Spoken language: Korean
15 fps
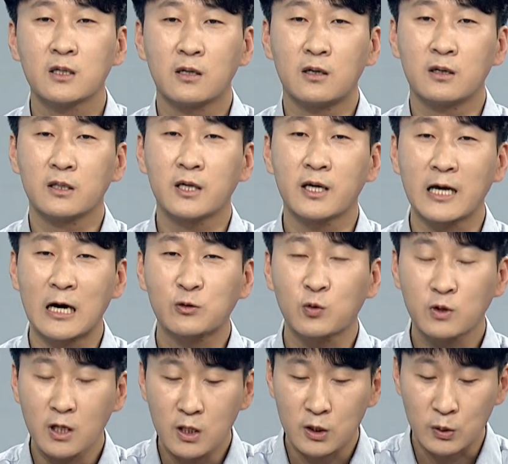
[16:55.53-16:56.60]
어, 이게
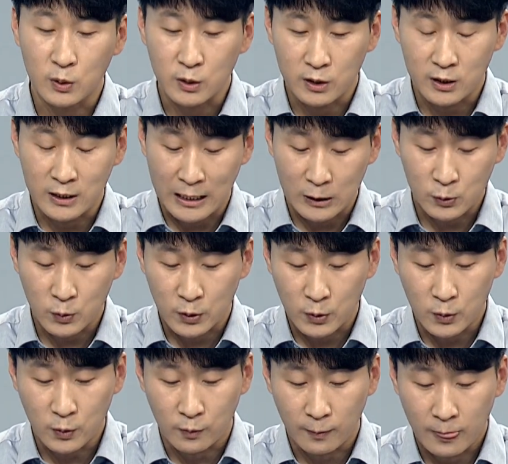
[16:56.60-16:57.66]
약속된 거죠. 그런
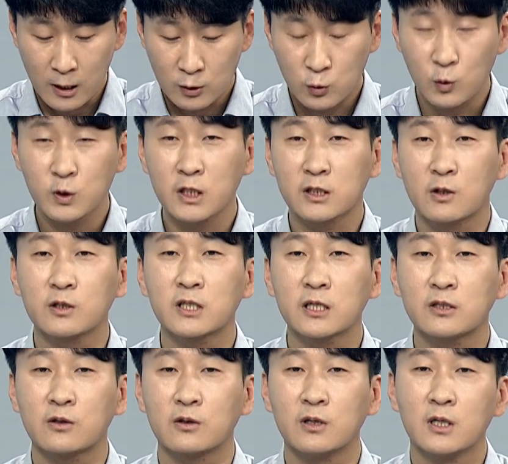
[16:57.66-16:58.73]
약속이고 조직의
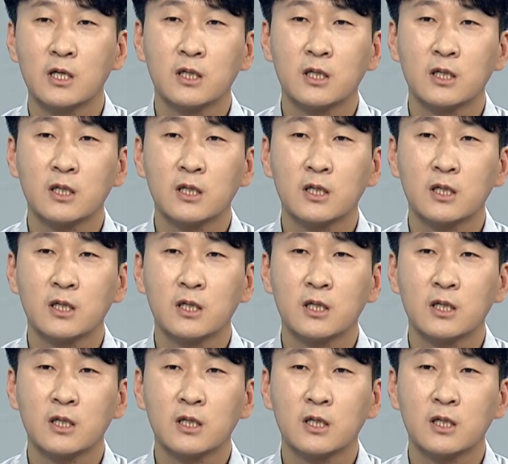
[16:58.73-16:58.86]
정체성.